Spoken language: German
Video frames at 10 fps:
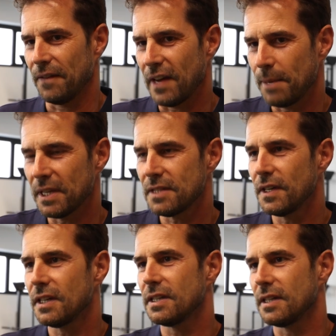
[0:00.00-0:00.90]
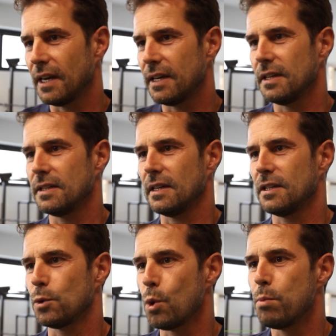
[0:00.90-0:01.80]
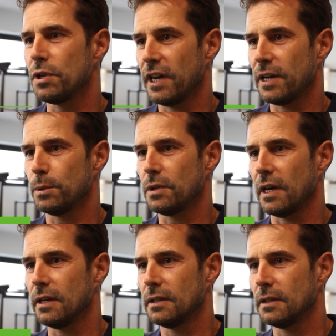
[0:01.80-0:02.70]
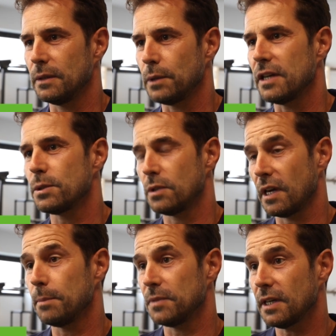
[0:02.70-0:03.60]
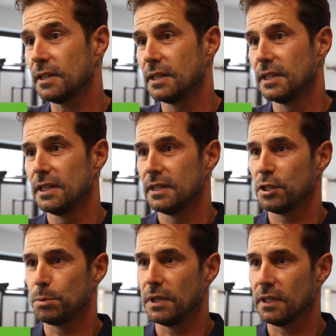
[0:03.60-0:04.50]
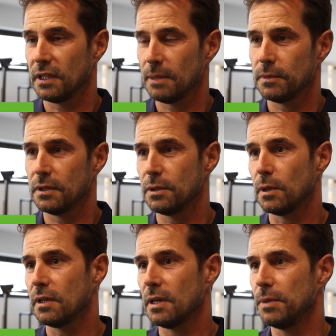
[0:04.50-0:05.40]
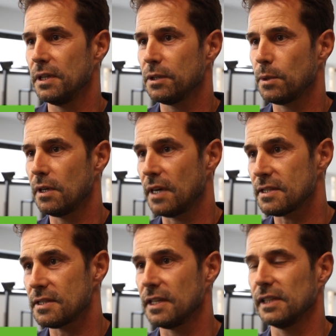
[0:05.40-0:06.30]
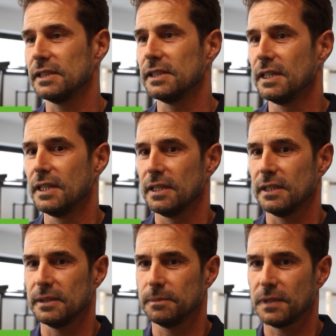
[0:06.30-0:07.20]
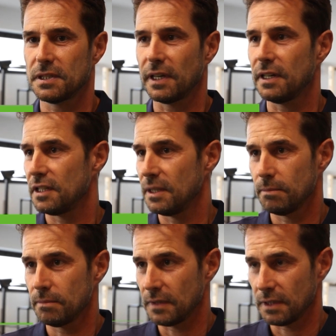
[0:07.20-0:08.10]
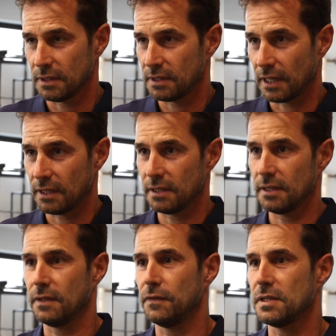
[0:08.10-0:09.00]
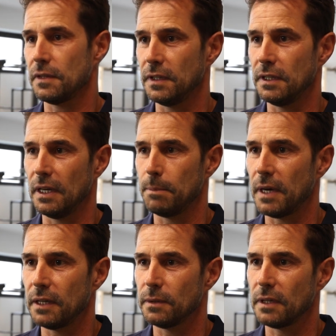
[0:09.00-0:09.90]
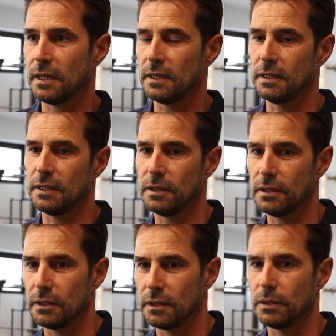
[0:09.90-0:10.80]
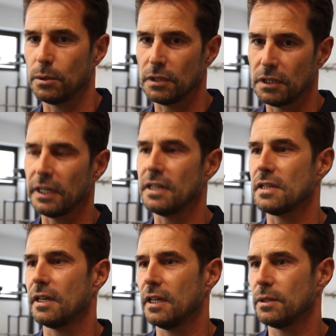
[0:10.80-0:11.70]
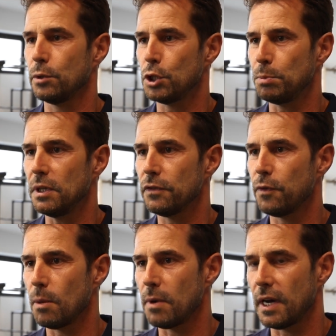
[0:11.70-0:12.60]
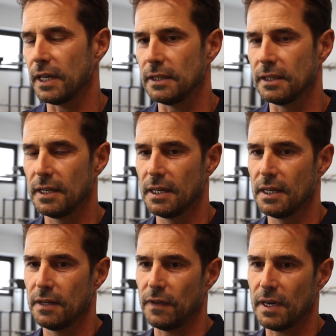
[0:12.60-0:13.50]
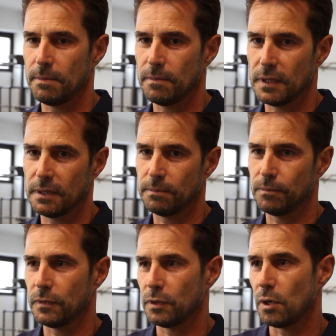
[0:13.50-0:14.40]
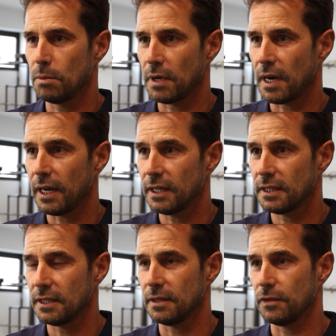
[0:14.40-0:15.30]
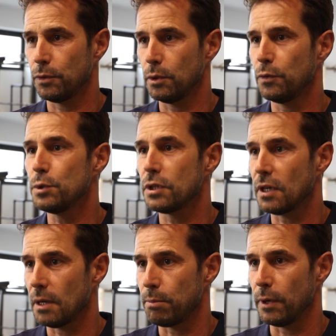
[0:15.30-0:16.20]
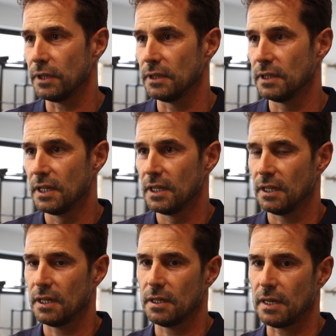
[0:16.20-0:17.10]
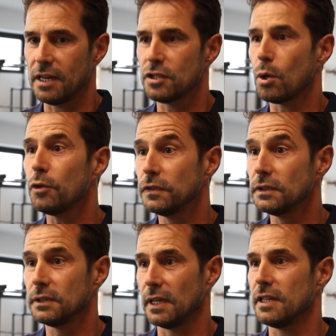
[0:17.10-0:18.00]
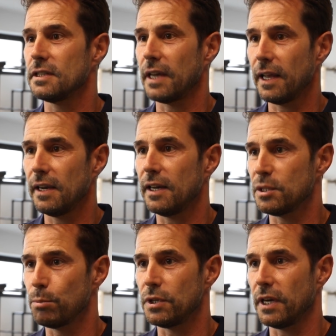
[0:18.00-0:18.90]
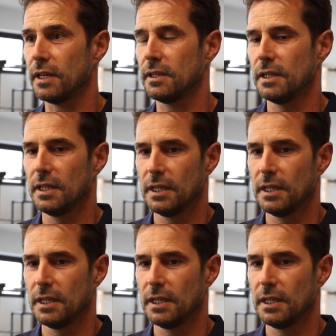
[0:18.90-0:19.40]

wir haben jetzt wirklich endlich alles hochmodern und äh, alles unter einem Dach. Die Spielerinnen haben eine tolle Kabine, tolle Nasszellen. Ähm, das Trainerteam äh, ist direkt äh, vis-à-vis nebenan und kann äh, dort die Trainingseinheiten und die Spiele vorbereiten. Wir haben ähm, einen tollen Bereich für die Physiotherapeuten. Ja, alles offen, alles hell, alles modern.